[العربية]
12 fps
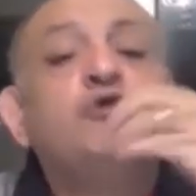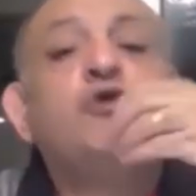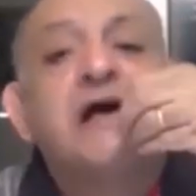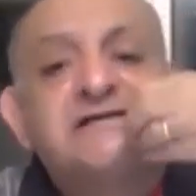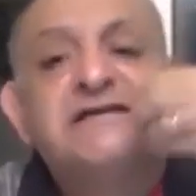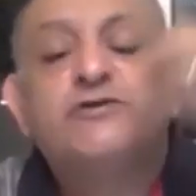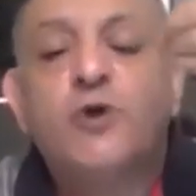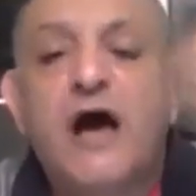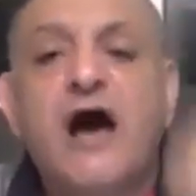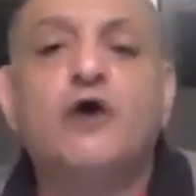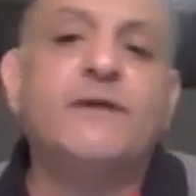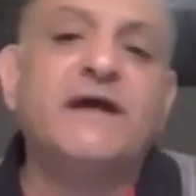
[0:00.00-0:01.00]
أنتوا عايزين
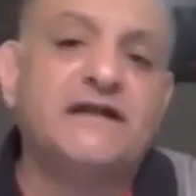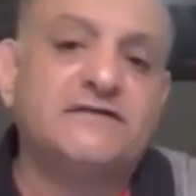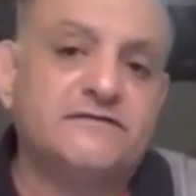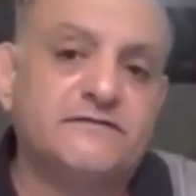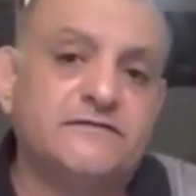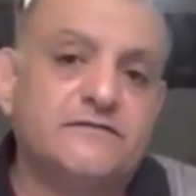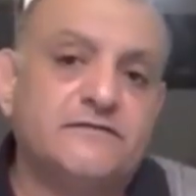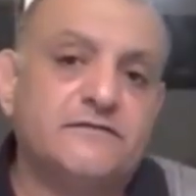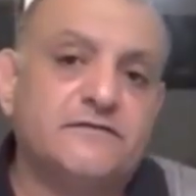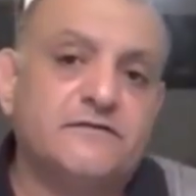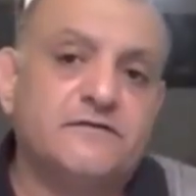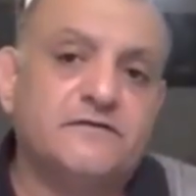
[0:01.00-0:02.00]
توقعوا البلد
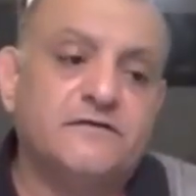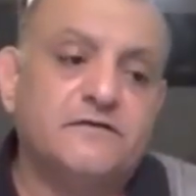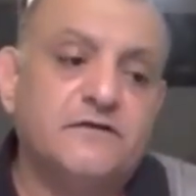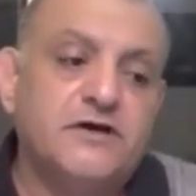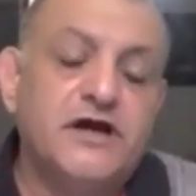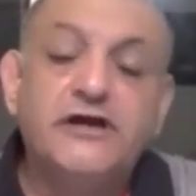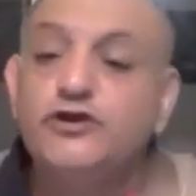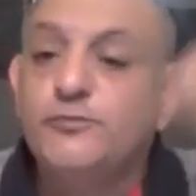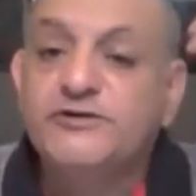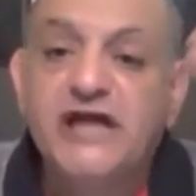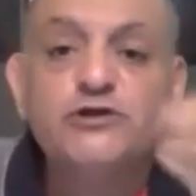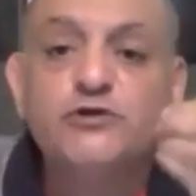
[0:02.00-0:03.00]

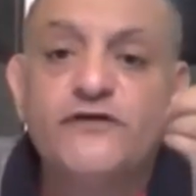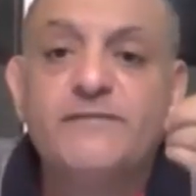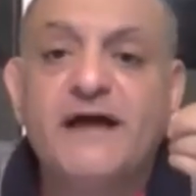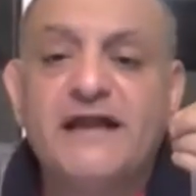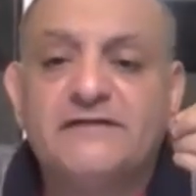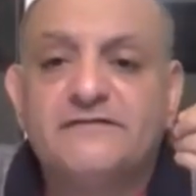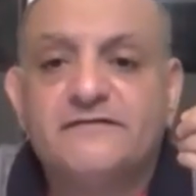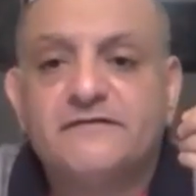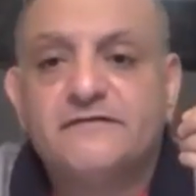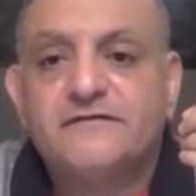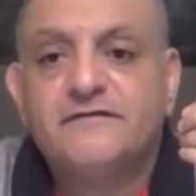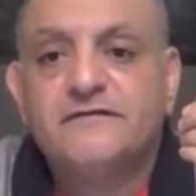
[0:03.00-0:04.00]
انتوا بتهدوا في البلد
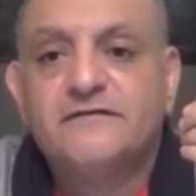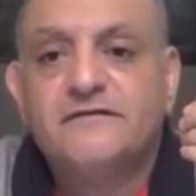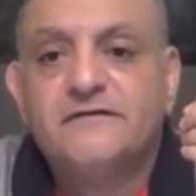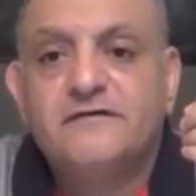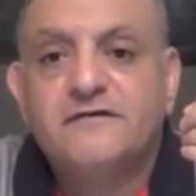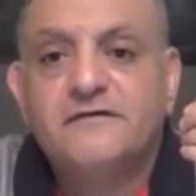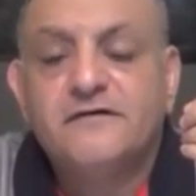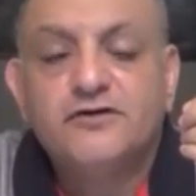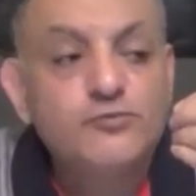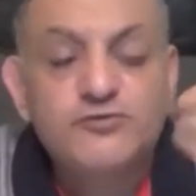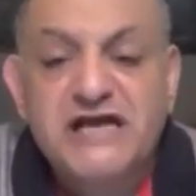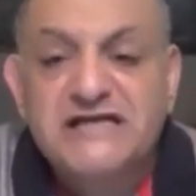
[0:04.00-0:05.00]

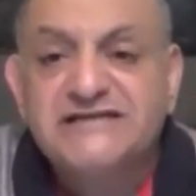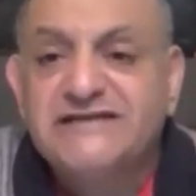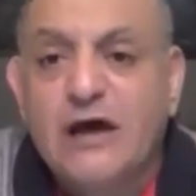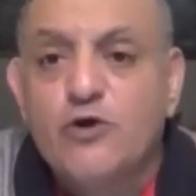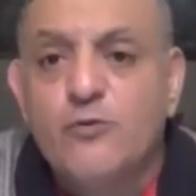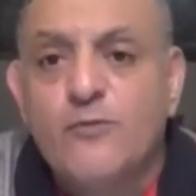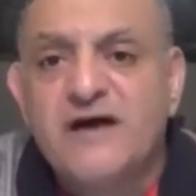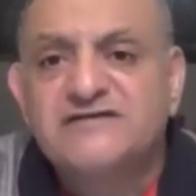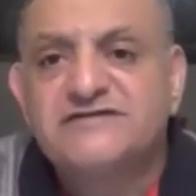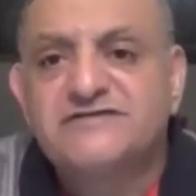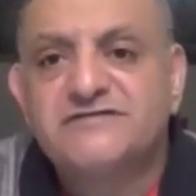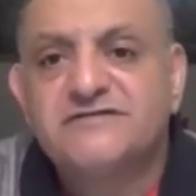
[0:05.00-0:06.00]
انتوا مش عايزين تقوموا
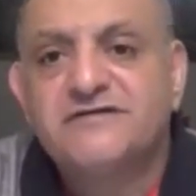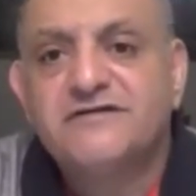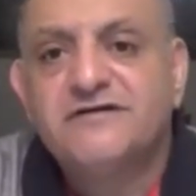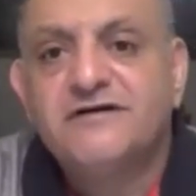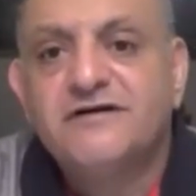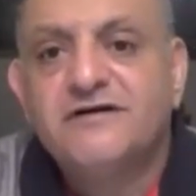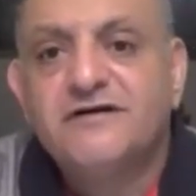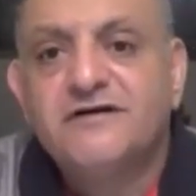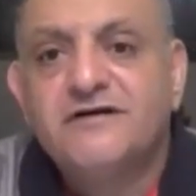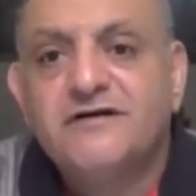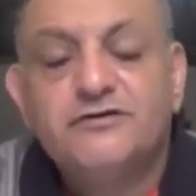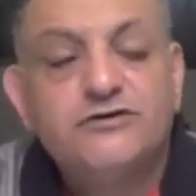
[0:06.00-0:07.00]
مصر
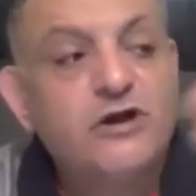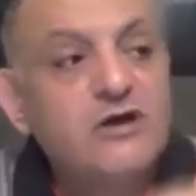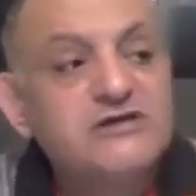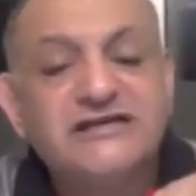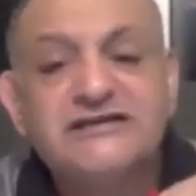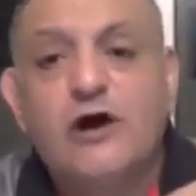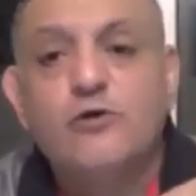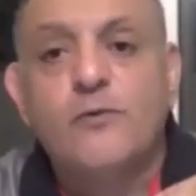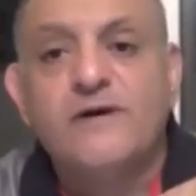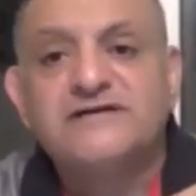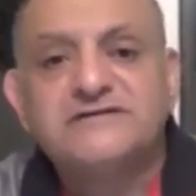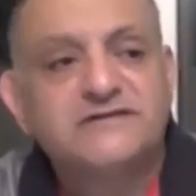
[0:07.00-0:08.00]
انتوا لو عايزين
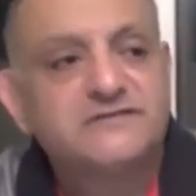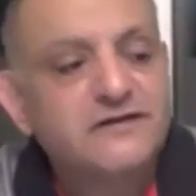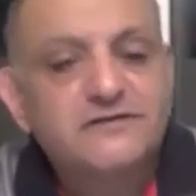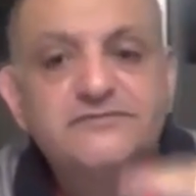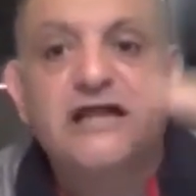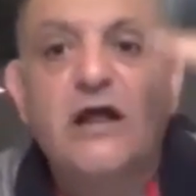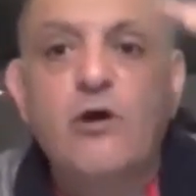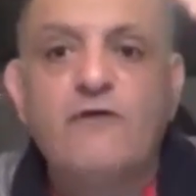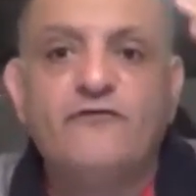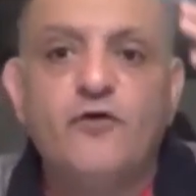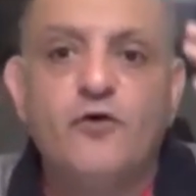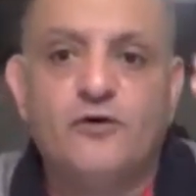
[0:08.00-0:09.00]
تقوموا مصر
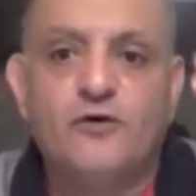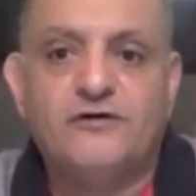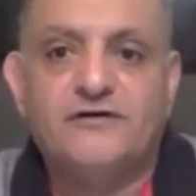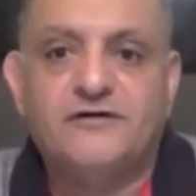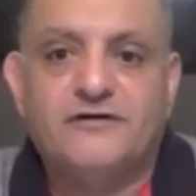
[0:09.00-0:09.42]
طلعوها فوق